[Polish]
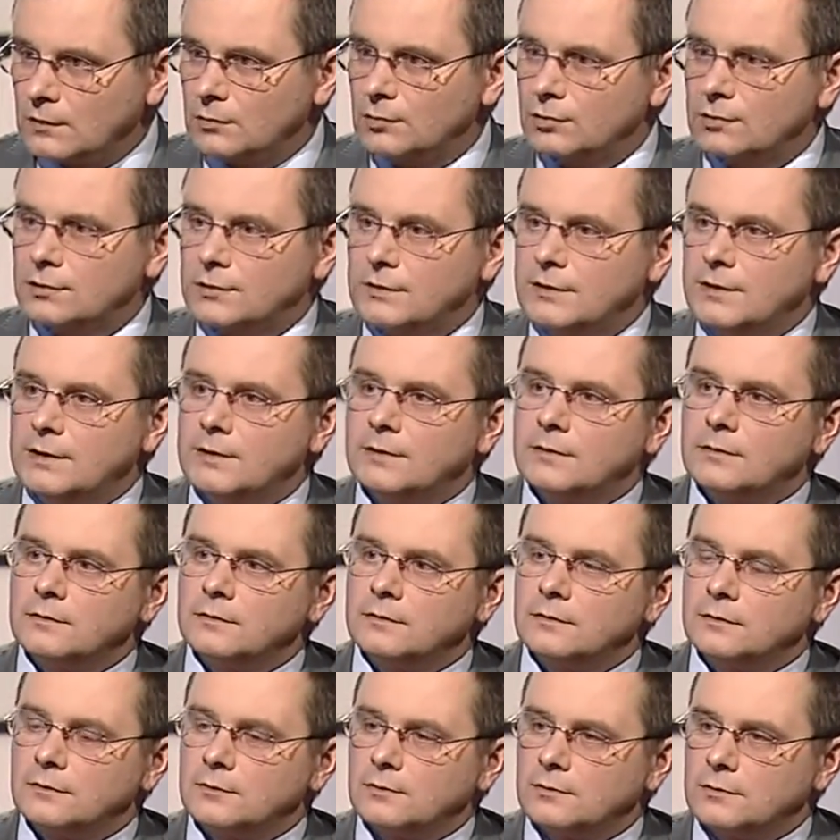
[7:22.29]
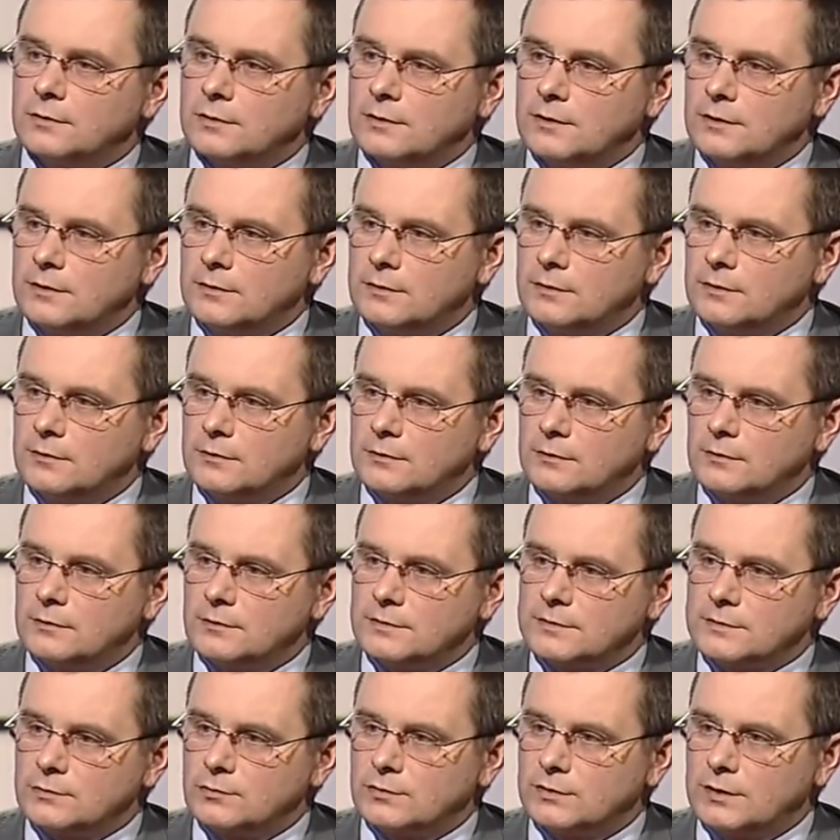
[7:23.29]
dotkniętych, dotkniętych
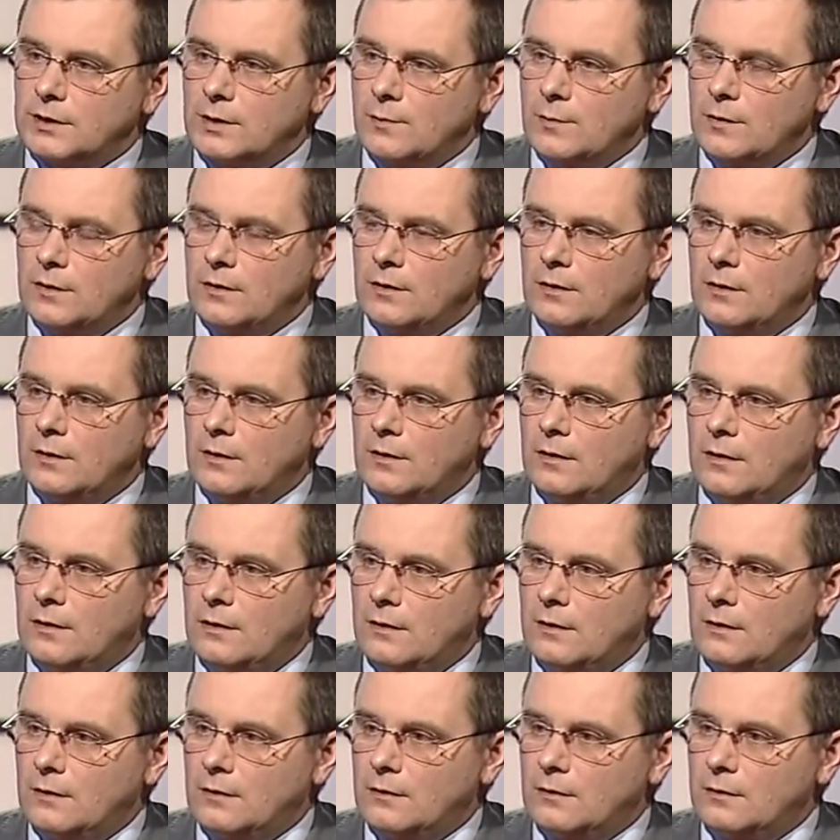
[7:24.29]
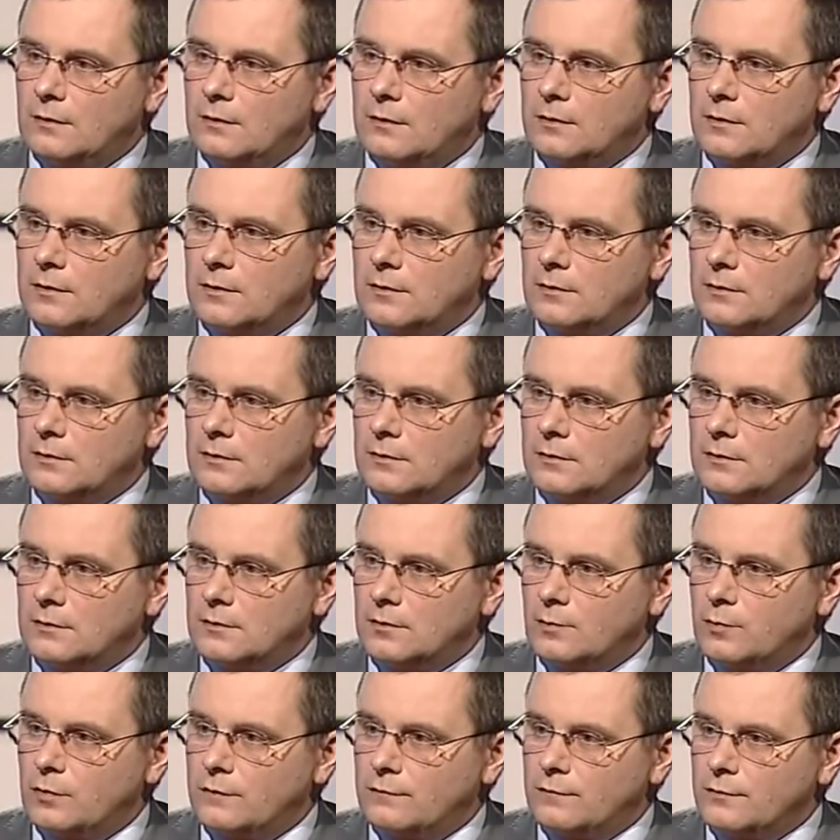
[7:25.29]
skutkami
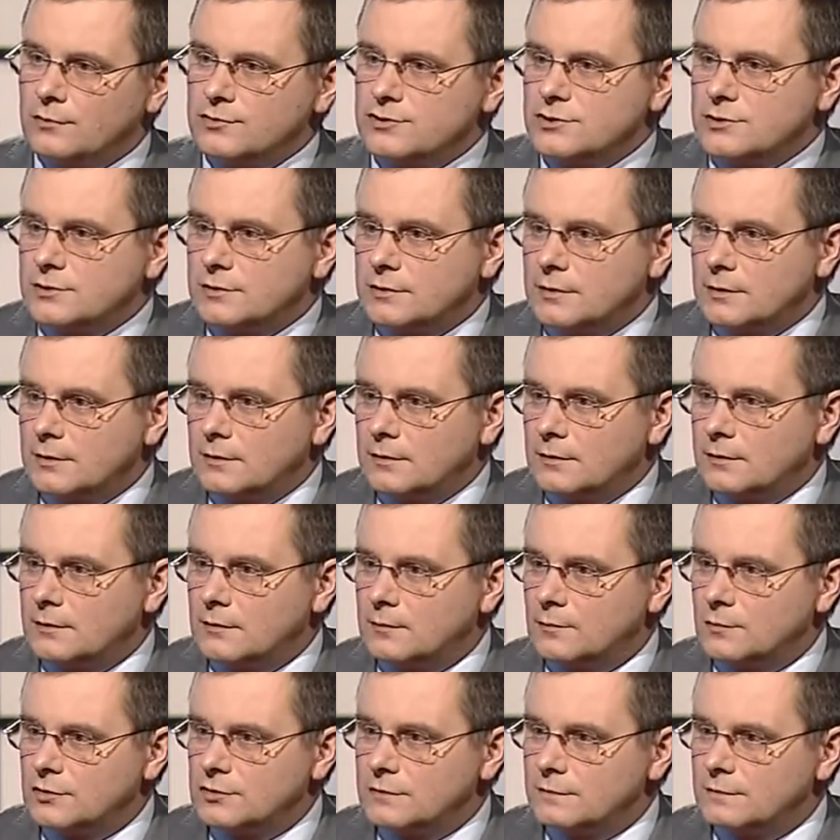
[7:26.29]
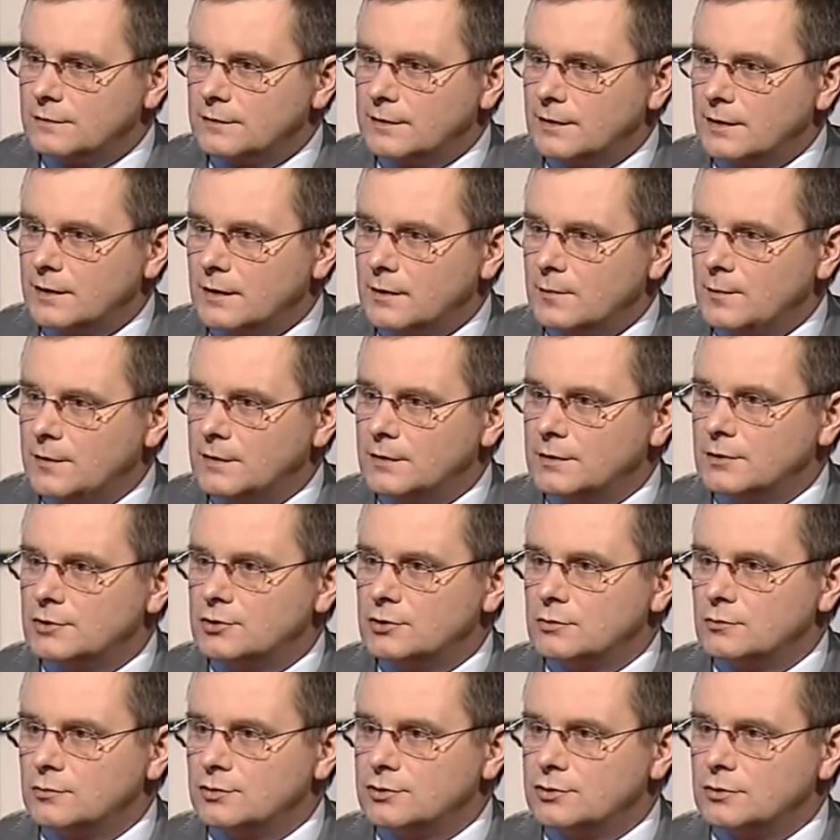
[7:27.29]
Y, y, powodzi i te, mi się wydaje,
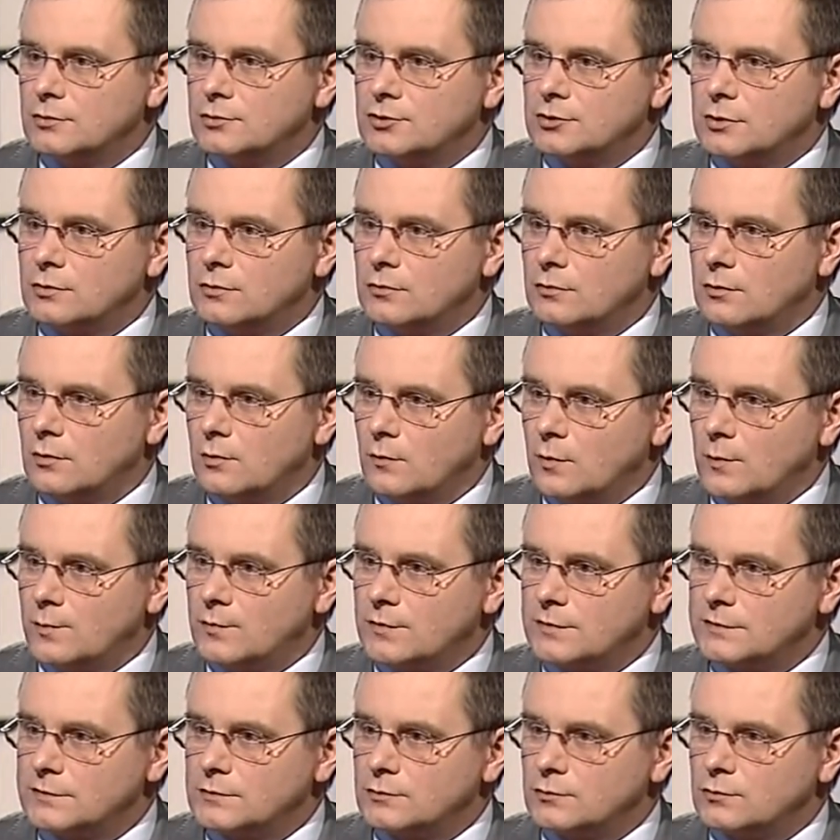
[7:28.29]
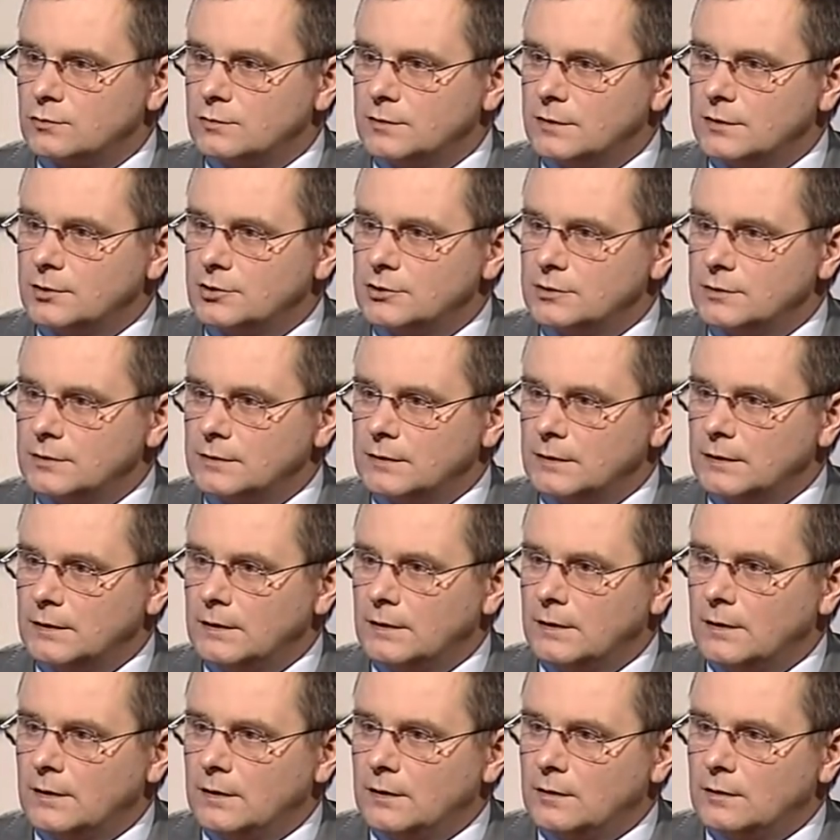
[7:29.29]
gminy, ci ludzie oczekują po prostu tutaj, że
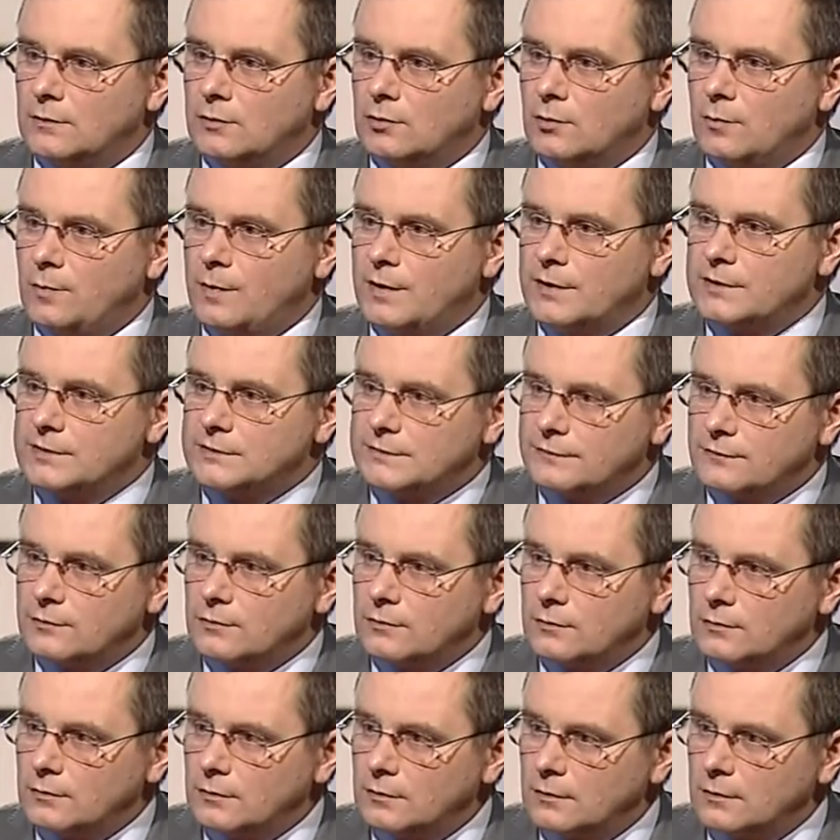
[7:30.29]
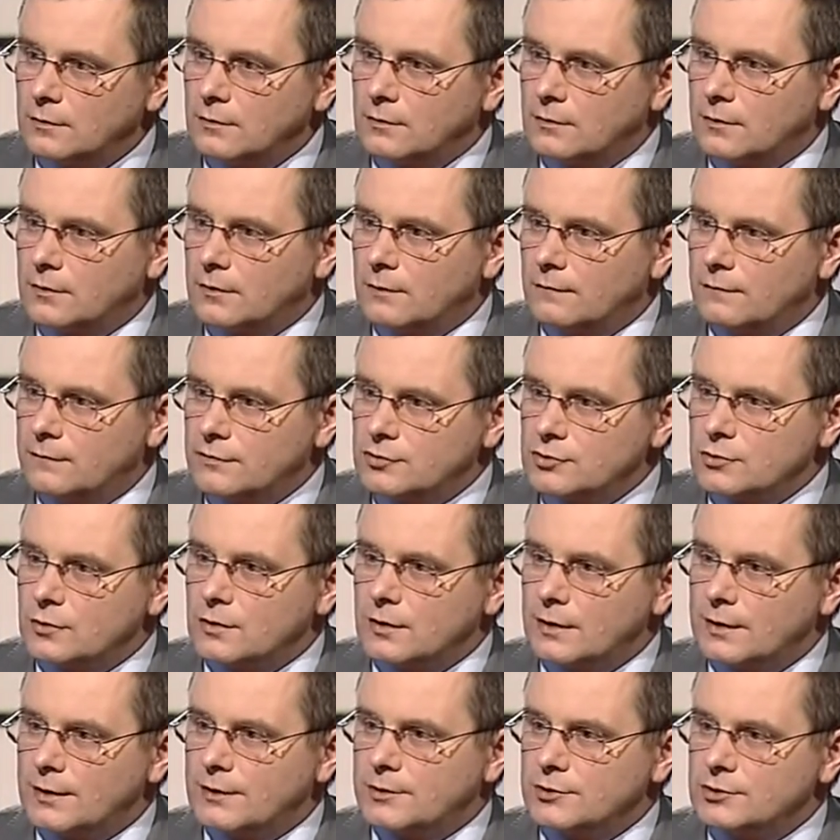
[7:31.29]
to państwo
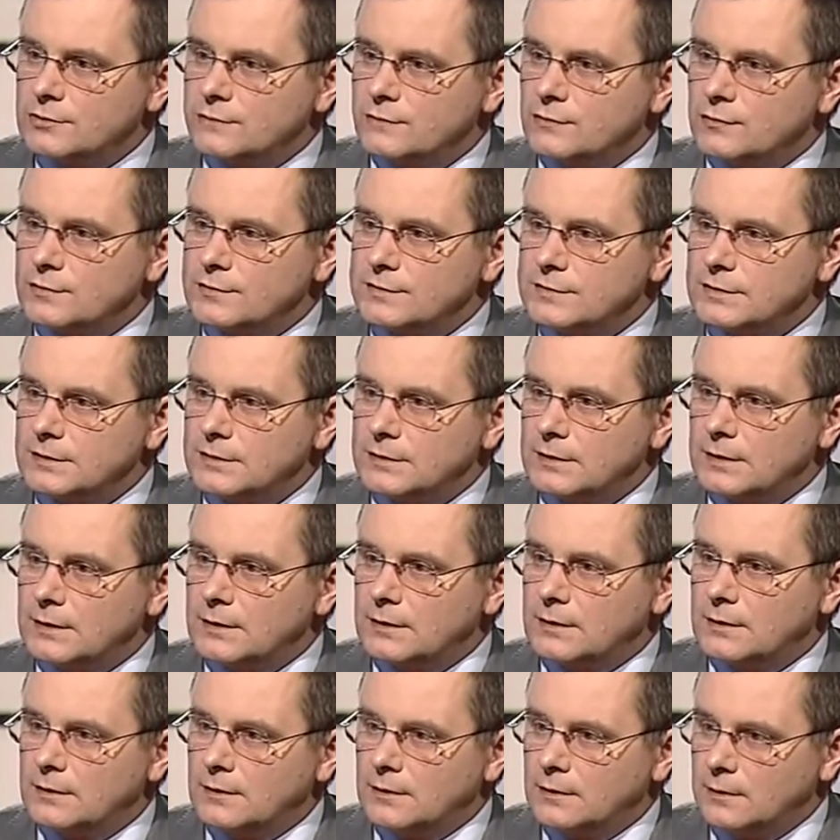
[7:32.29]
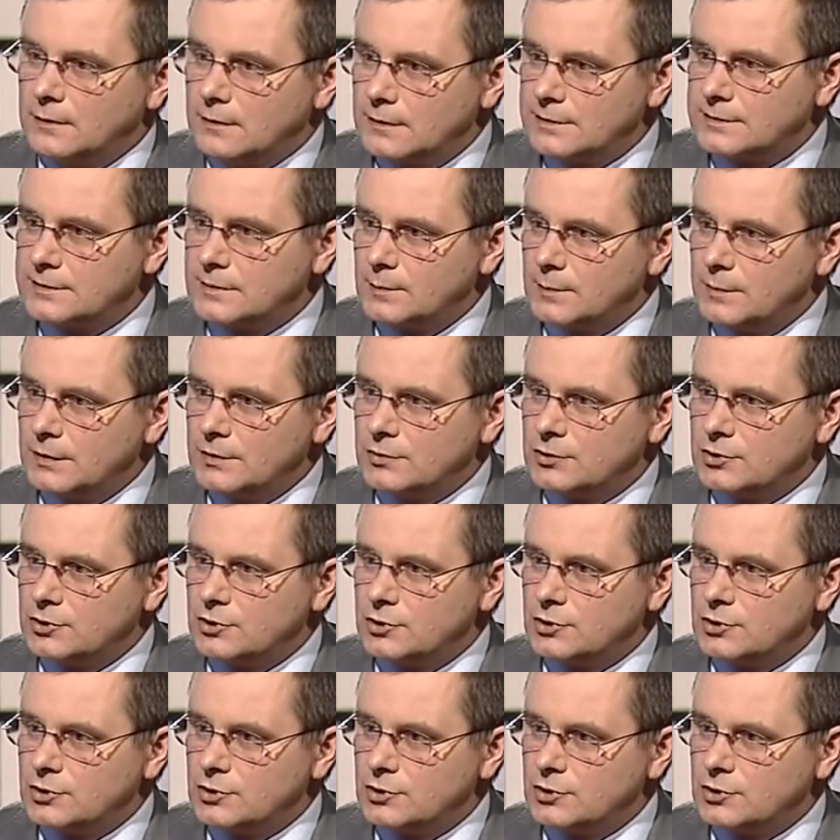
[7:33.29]
wyciąga jakieś wnioski na następne